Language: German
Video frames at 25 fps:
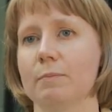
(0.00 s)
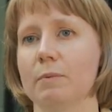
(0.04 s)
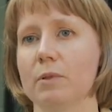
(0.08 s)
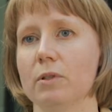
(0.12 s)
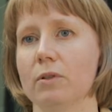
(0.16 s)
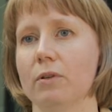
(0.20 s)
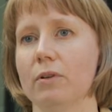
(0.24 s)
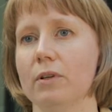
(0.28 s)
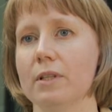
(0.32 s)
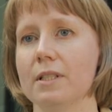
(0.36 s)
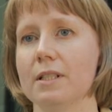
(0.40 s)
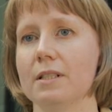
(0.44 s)
Das
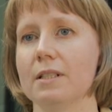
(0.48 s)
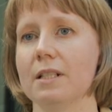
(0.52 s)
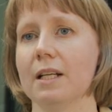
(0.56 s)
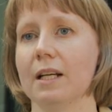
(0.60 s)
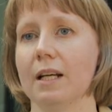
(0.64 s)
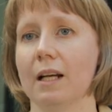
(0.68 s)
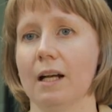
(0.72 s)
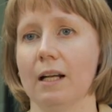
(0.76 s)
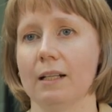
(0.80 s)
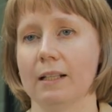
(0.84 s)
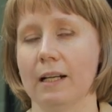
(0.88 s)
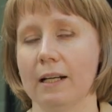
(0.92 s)

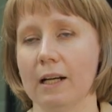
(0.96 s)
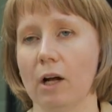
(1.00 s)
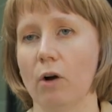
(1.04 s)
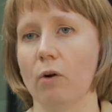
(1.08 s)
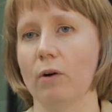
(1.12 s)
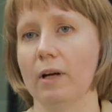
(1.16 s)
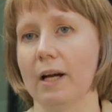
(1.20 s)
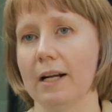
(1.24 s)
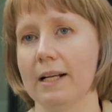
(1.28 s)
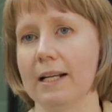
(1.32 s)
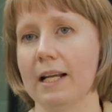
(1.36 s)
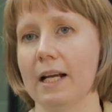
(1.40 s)
bedeutet dann
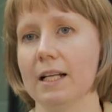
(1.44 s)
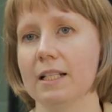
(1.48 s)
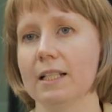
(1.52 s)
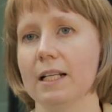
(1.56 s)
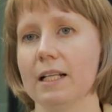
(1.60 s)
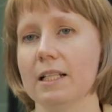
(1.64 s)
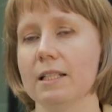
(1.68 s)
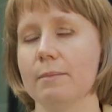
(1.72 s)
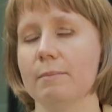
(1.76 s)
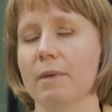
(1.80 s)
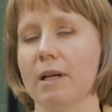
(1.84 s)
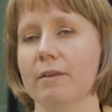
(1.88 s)
auch kein
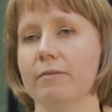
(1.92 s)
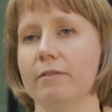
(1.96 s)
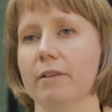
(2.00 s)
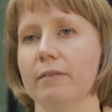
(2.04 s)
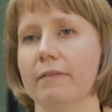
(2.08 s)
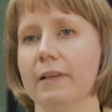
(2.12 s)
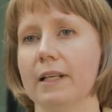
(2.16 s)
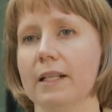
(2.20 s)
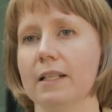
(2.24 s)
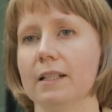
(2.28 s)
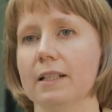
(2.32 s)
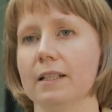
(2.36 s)
Erdgas mehr
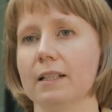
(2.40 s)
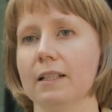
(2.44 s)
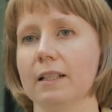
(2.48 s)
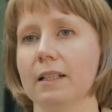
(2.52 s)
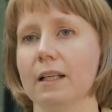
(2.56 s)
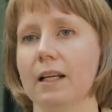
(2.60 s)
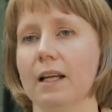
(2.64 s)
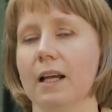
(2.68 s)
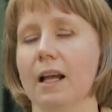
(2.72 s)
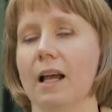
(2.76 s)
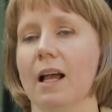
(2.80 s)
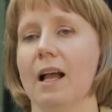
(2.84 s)

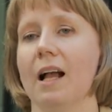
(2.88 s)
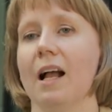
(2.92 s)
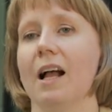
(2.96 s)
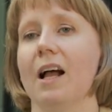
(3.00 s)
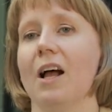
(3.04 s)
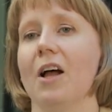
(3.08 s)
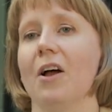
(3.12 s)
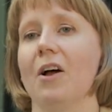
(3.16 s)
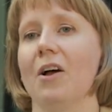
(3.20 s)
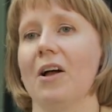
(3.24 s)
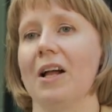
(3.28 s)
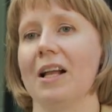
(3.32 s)
verwenden.
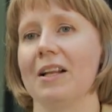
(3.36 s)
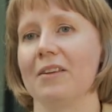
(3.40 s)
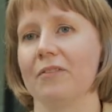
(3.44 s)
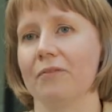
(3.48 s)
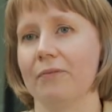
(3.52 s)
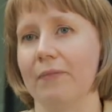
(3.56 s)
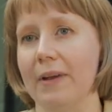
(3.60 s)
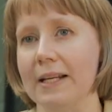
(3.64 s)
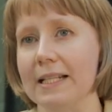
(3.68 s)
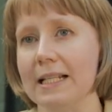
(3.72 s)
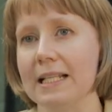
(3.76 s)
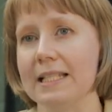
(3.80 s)

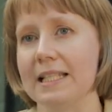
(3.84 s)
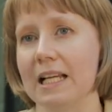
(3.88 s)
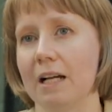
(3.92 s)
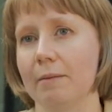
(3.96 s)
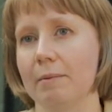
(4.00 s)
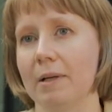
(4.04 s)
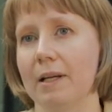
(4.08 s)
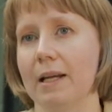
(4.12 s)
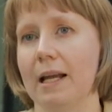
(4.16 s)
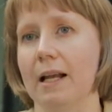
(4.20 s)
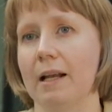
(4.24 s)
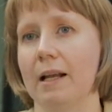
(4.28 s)
Wenn
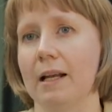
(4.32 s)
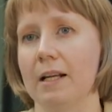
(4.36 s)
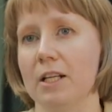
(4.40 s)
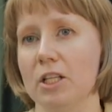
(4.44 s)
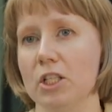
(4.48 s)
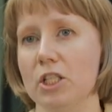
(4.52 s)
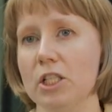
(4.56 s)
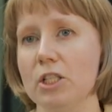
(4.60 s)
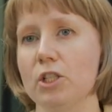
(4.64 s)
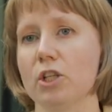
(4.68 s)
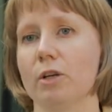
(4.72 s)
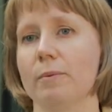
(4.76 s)
jetzt aber
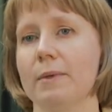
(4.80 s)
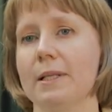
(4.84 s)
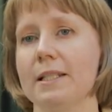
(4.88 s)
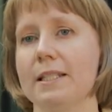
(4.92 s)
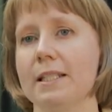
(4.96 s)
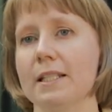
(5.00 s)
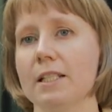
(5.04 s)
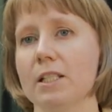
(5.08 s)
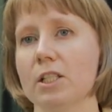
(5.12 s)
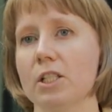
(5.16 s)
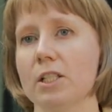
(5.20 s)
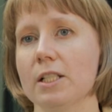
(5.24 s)

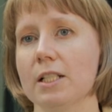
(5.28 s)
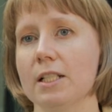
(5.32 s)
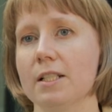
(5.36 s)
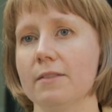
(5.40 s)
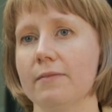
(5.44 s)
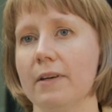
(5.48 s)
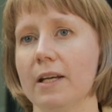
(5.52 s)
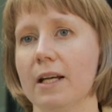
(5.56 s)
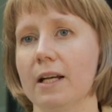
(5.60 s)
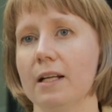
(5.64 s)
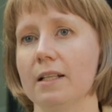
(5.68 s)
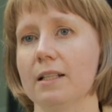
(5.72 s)
LNG-Terminals
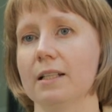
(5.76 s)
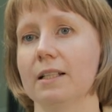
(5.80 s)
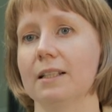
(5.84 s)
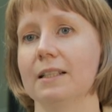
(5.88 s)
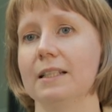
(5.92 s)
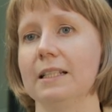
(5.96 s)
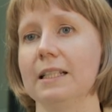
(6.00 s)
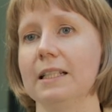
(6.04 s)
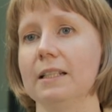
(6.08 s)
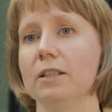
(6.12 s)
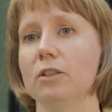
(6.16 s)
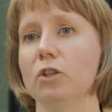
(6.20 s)
hingestellt
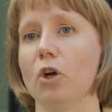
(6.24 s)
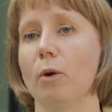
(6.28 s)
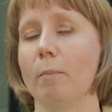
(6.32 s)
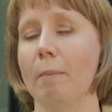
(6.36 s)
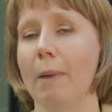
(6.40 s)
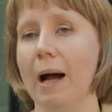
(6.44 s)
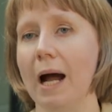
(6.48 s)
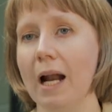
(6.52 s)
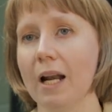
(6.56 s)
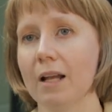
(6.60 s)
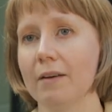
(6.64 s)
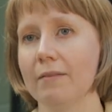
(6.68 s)
werden, die
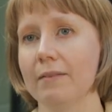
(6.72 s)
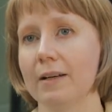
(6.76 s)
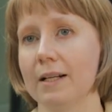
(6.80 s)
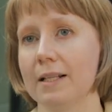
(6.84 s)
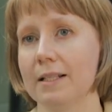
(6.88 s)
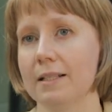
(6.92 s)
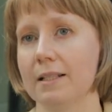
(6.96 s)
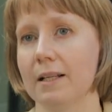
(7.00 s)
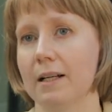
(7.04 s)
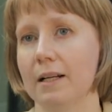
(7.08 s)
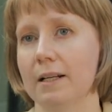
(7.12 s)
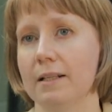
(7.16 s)

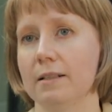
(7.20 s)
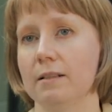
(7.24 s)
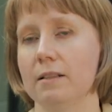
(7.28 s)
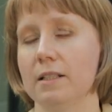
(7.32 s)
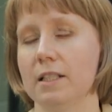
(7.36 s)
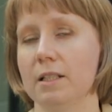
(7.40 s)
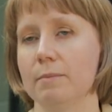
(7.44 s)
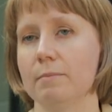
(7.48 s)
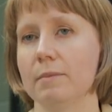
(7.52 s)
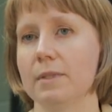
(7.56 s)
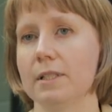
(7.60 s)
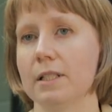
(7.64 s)
normalerweise
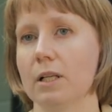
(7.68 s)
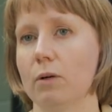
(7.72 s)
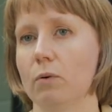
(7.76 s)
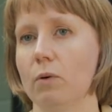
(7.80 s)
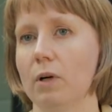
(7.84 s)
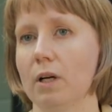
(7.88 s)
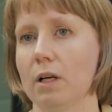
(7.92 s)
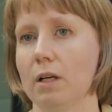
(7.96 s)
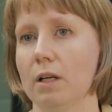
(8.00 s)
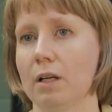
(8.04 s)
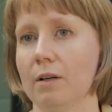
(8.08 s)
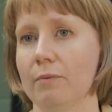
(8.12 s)
eine
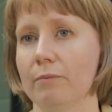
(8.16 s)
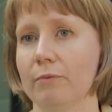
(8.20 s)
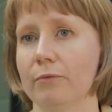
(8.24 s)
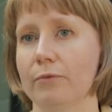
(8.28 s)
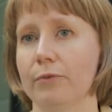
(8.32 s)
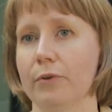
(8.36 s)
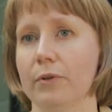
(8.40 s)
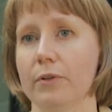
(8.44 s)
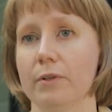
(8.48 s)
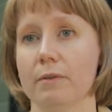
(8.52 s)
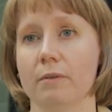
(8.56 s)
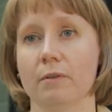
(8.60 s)
Lebensdauer
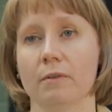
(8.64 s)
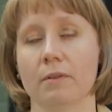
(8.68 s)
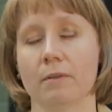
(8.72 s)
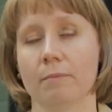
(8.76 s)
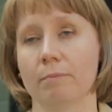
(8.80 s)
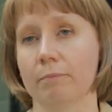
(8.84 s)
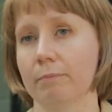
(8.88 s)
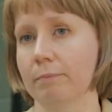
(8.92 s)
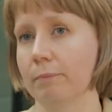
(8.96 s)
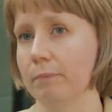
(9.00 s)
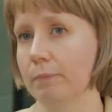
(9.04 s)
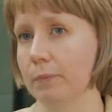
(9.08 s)
haben
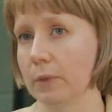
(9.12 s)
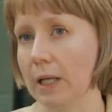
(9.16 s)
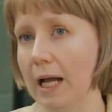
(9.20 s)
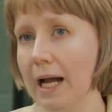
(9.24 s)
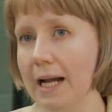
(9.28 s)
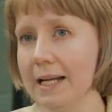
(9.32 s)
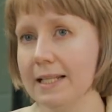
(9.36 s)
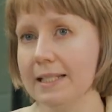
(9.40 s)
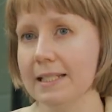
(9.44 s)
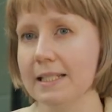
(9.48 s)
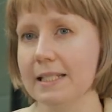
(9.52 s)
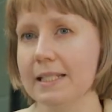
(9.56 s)
von
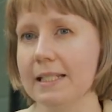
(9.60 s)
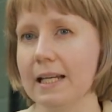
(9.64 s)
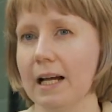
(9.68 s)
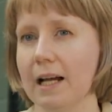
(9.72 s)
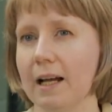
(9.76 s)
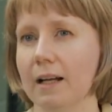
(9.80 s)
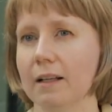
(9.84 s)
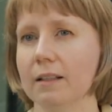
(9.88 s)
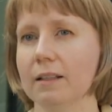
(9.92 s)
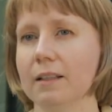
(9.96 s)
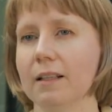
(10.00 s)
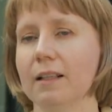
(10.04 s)
30
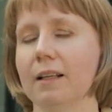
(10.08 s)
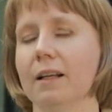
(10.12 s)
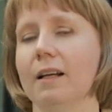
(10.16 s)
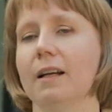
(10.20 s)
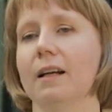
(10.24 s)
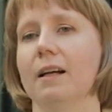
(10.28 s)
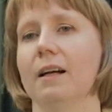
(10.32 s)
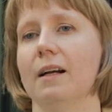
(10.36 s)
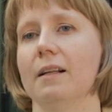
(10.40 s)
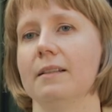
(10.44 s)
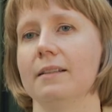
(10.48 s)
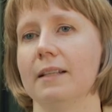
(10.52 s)
Jahren,
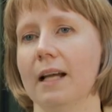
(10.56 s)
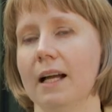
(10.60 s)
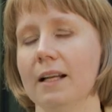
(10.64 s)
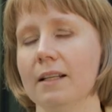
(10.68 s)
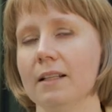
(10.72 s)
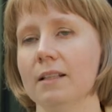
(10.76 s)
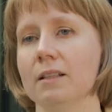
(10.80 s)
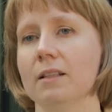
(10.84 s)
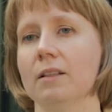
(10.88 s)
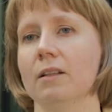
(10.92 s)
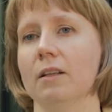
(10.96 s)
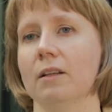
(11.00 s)

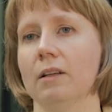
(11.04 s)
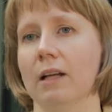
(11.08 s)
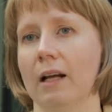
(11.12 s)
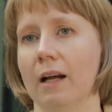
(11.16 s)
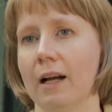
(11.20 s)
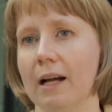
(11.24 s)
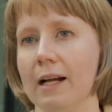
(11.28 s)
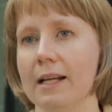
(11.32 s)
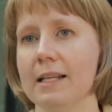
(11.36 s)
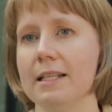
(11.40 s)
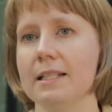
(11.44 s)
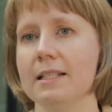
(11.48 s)
dann
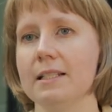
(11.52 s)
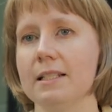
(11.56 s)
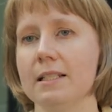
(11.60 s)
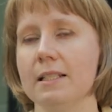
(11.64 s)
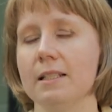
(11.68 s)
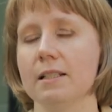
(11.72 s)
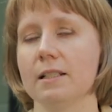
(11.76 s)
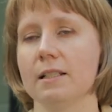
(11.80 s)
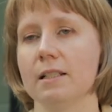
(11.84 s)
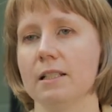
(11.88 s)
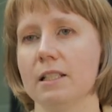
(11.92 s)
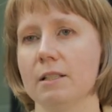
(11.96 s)
erreichen
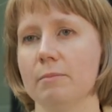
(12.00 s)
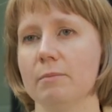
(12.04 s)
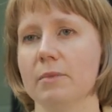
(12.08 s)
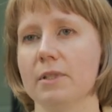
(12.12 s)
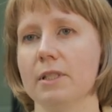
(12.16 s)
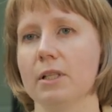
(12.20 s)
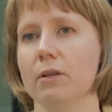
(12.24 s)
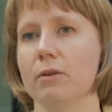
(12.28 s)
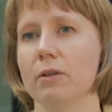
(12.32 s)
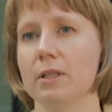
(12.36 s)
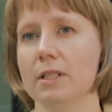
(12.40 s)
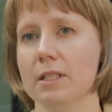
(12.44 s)
die ihre
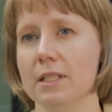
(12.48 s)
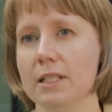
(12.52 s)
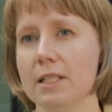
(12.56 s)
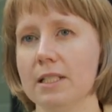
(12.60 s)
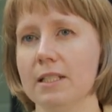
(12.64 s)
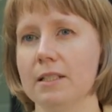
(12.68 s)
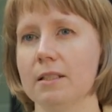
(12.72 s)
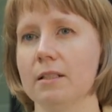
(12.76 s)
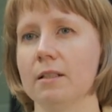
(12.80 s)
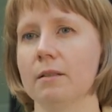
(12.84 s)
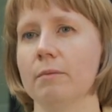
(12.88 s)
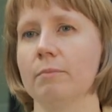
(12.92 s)
Lebensdauer
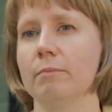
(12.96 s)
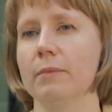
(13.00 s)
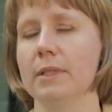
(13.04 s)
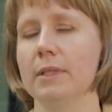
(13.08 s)
nicht.